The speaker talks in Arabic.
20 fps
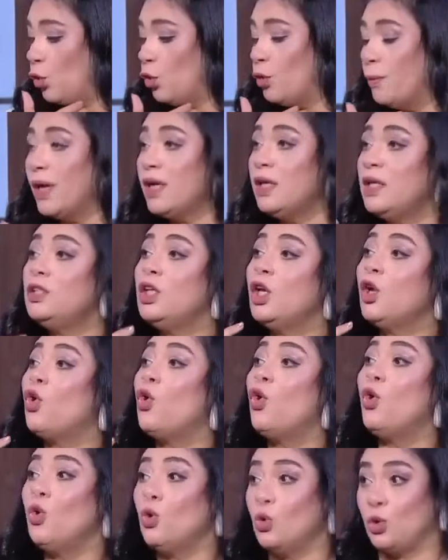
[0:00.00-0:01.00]
ومراه
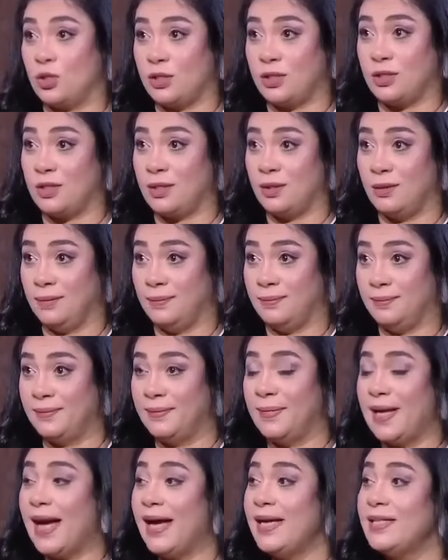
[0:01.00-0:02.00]
القوس
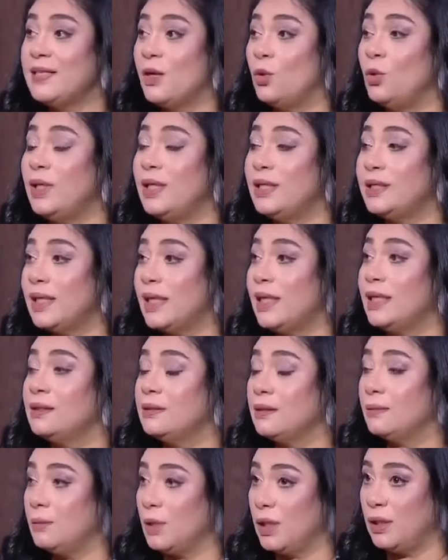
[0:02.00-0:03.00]
عايزه اقول الثلاث
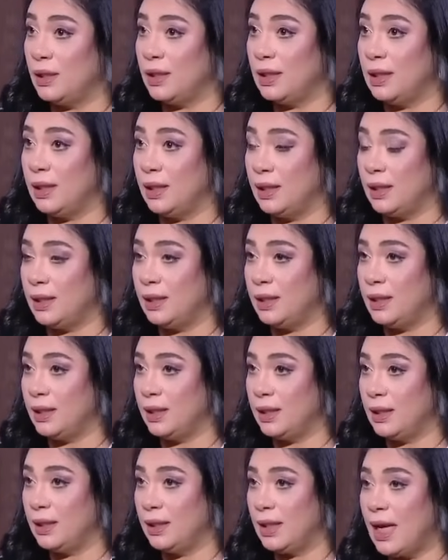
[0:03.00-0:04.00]

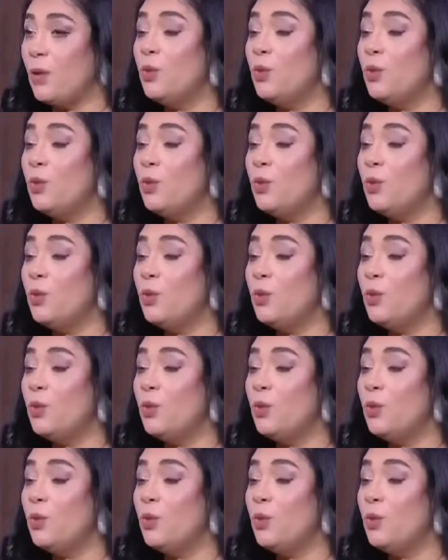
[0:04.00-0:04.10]
آه،